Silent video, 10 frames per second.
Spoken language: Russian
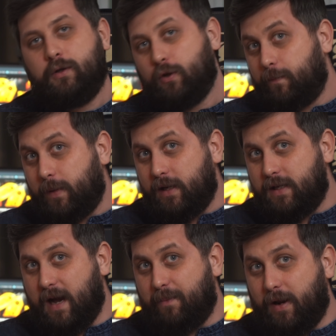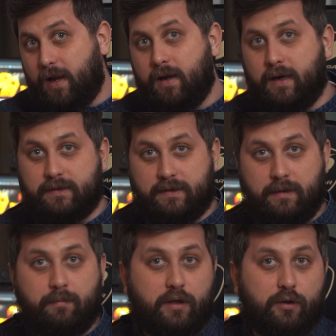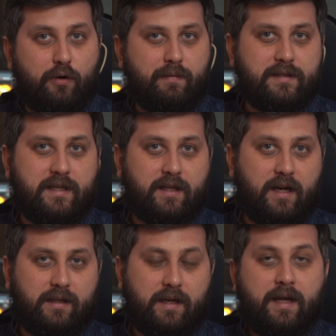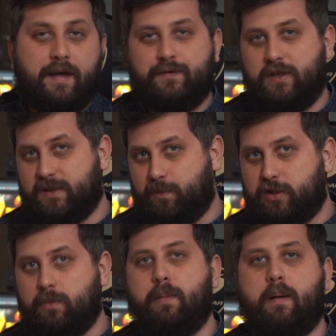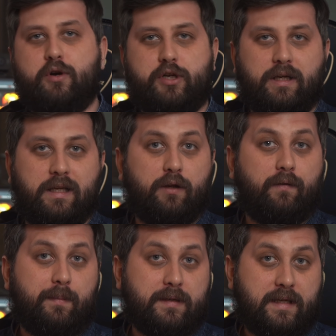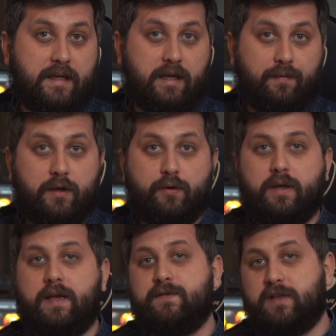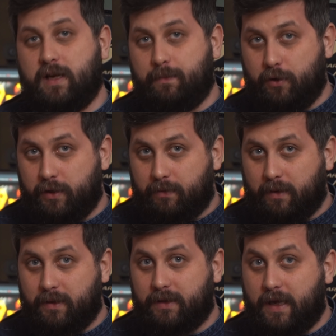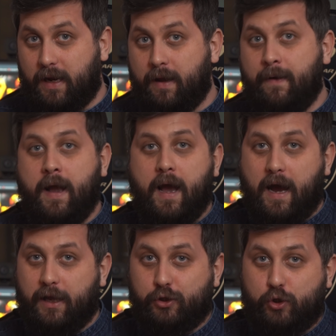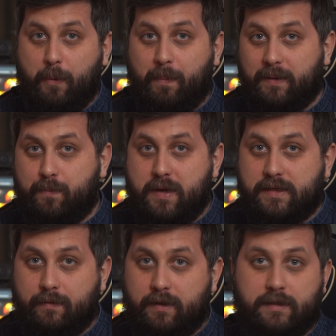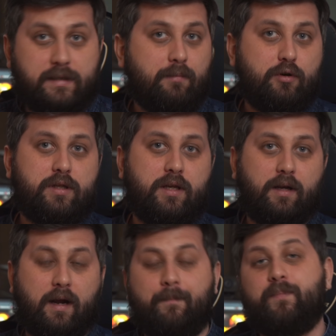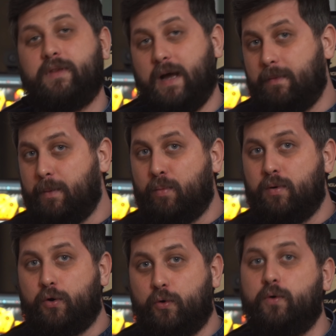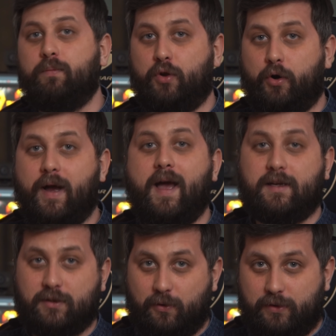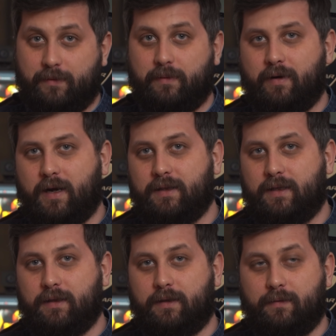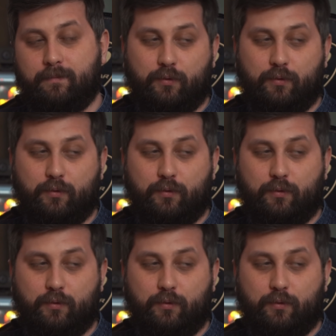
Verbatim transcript: Но впереди апрель, а с ним и новые затраты. Все способы помочь каналу в описании к видео и в закрепленном комментарии. А еще подписывайтесь на мой телеграм. Там я публикую много эксклюзивного контента.